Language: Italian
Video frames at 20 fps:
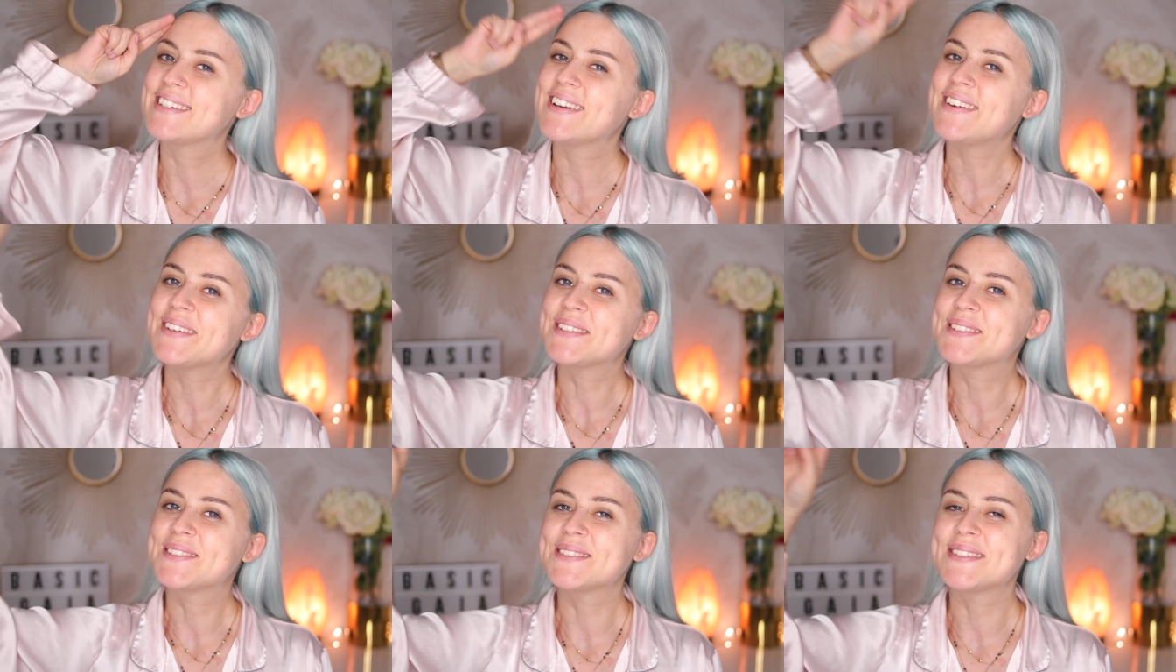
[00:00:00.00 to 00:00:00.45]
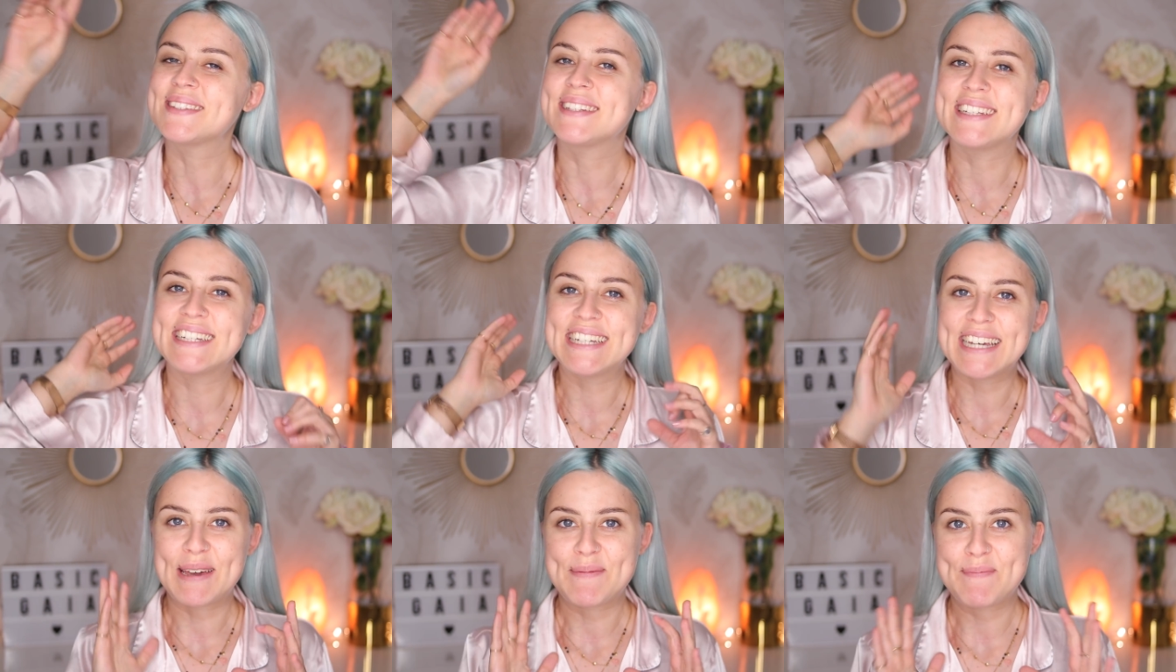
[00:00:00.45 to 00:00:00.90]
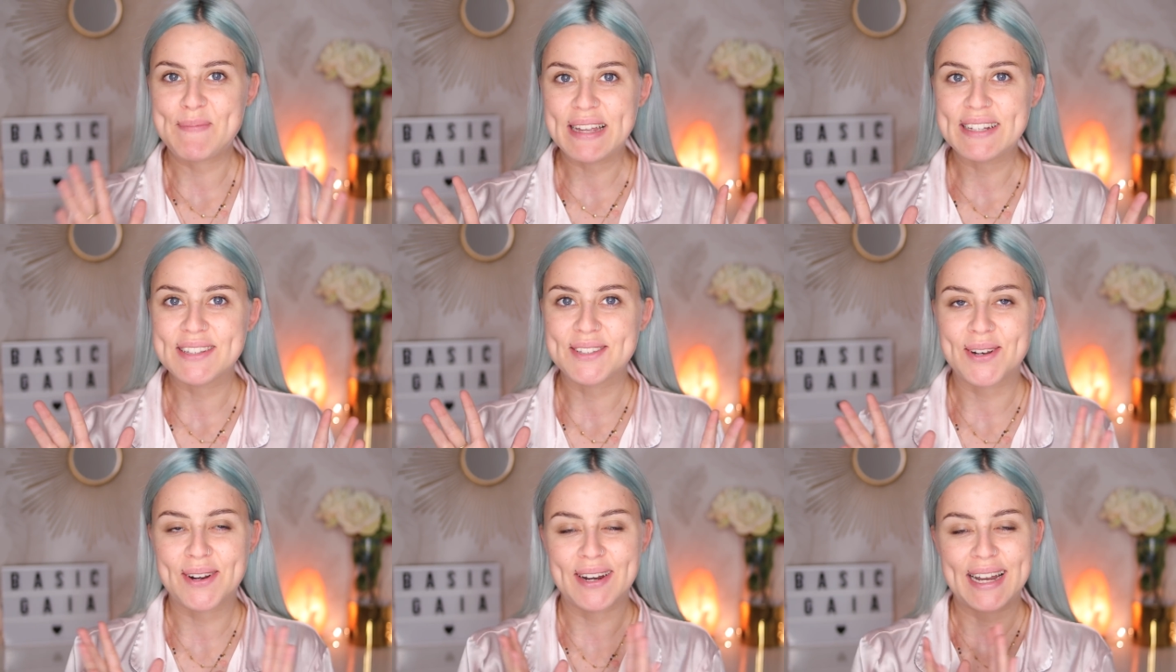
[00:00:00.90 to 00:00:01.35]
Ciao a tutti e
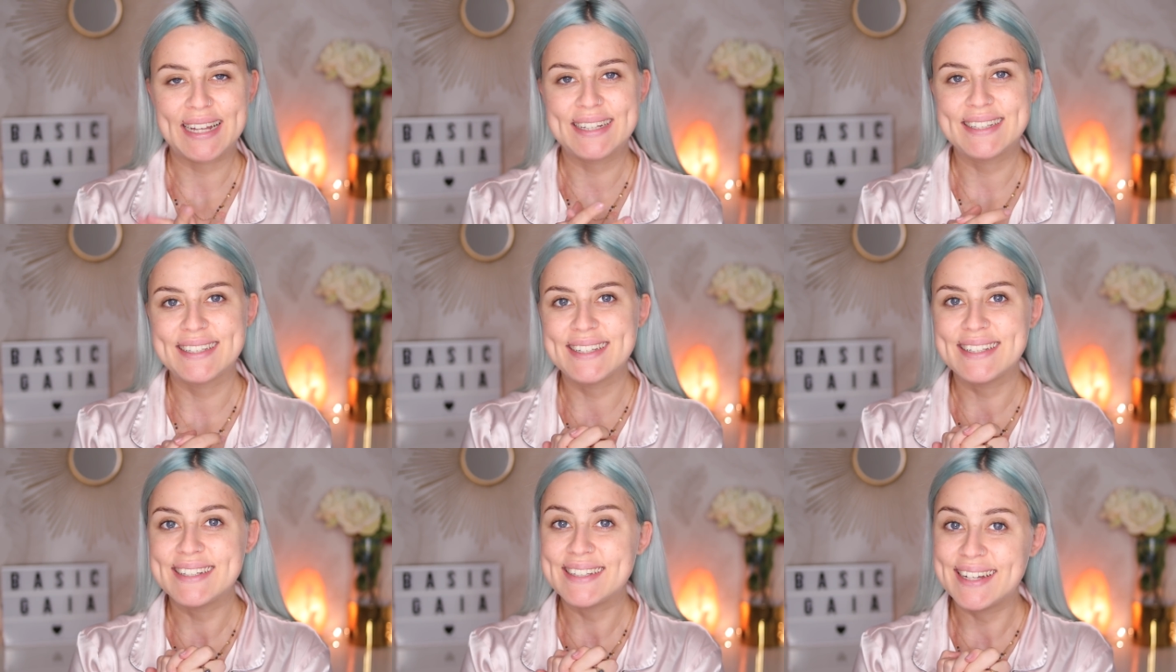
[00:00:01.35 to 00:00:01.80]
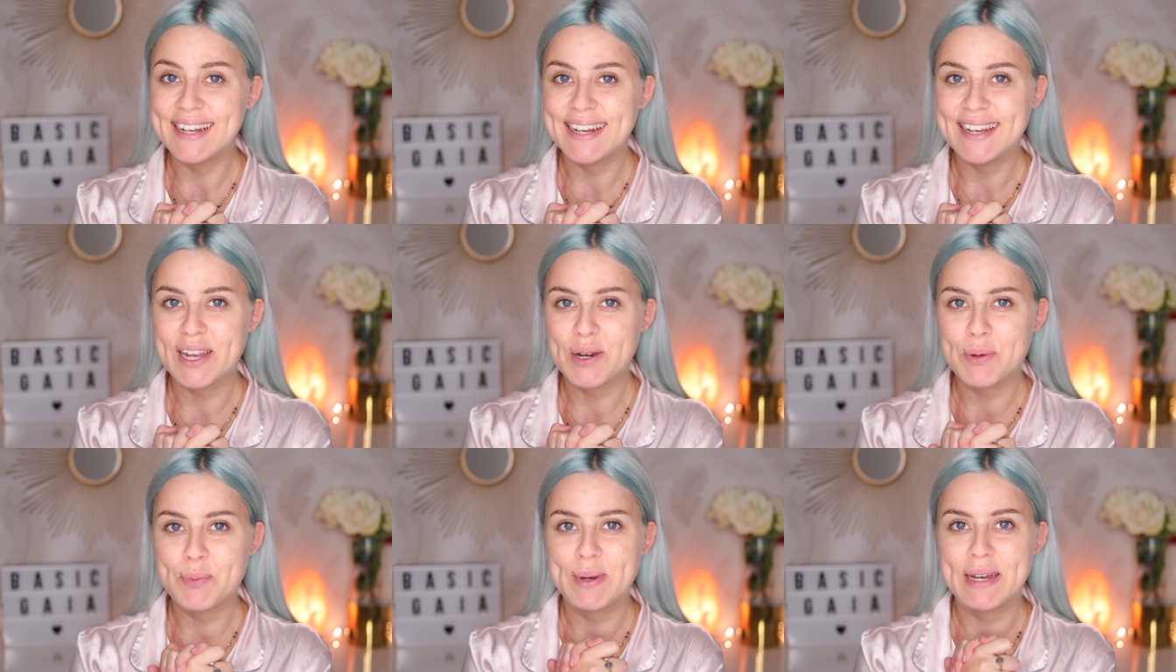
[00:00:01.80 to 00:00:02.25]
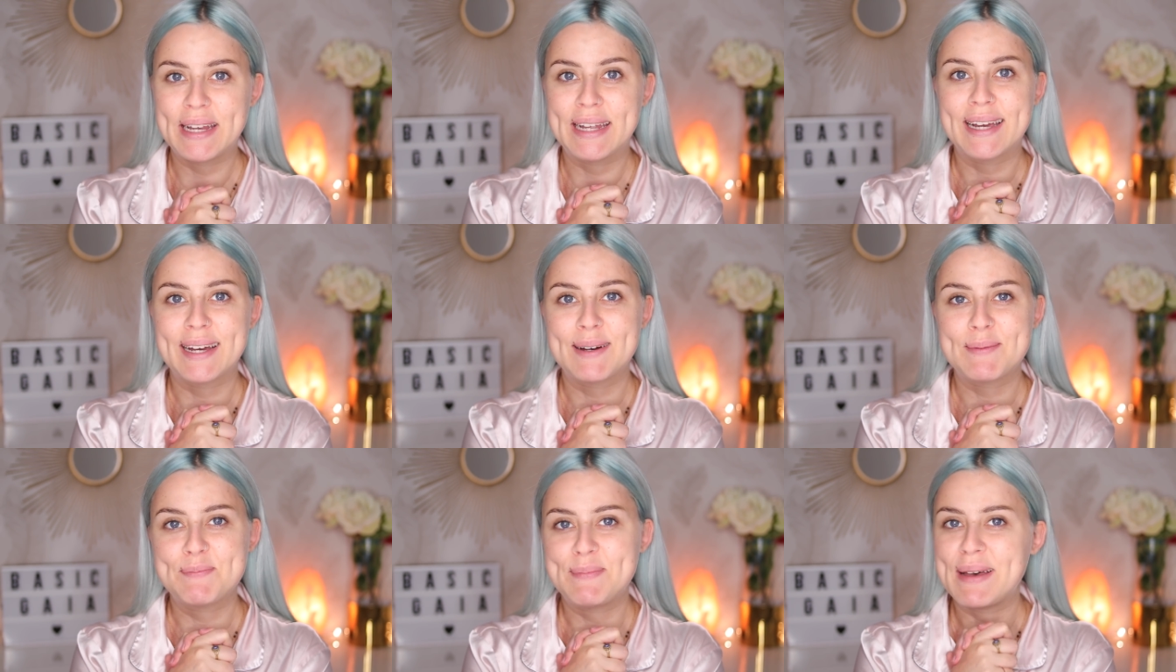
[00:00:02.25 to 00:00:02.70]
bentornati nella
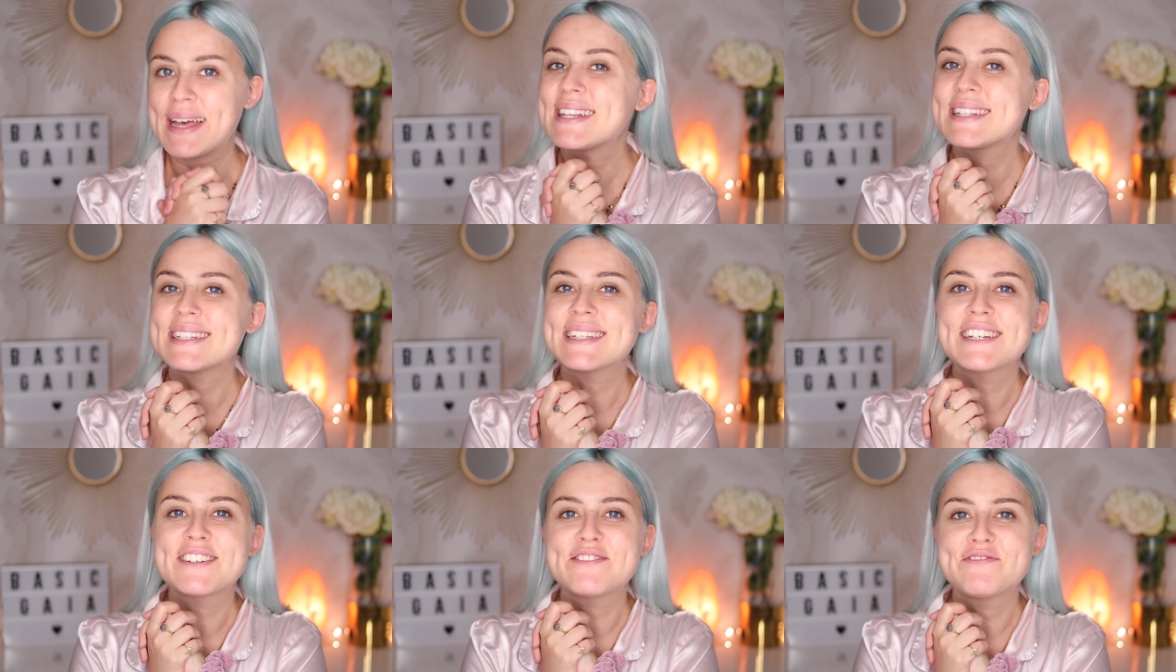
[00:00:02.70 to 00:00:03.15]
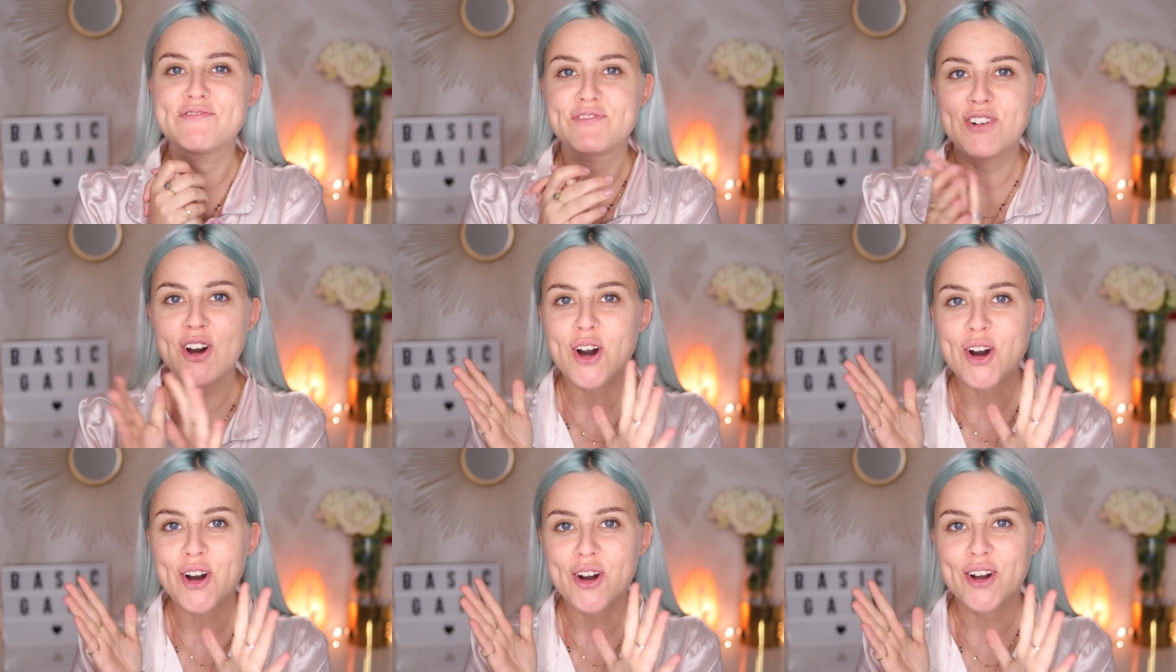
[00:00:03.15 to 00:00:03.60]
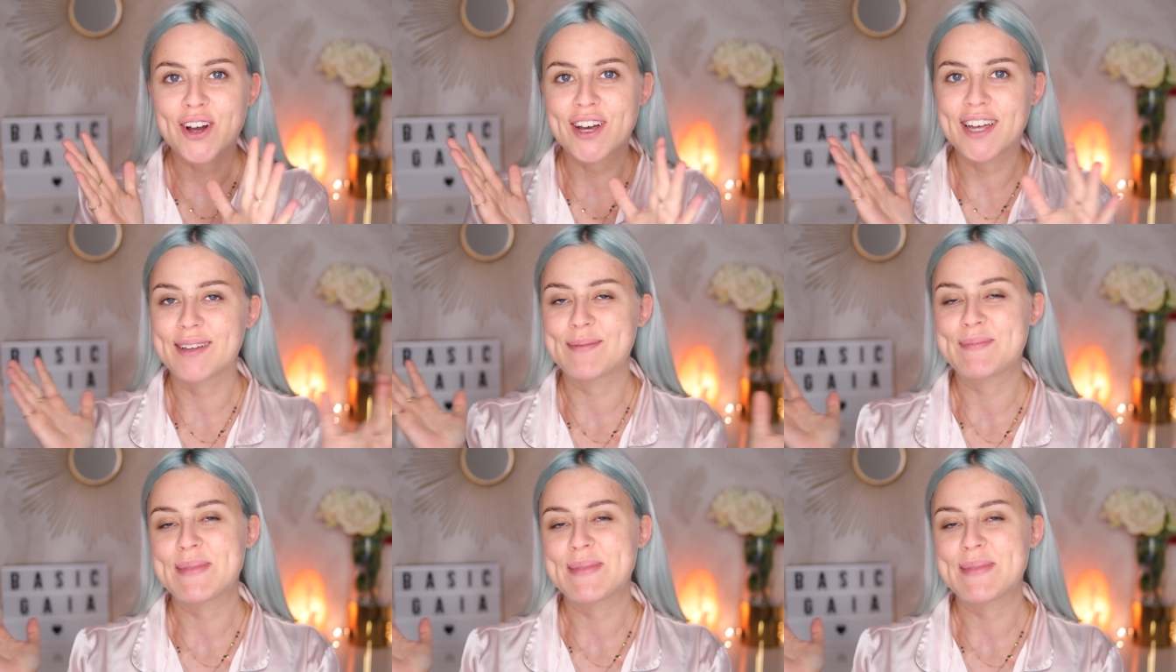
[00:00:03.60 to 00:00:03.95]
rubrica Basic Vogue.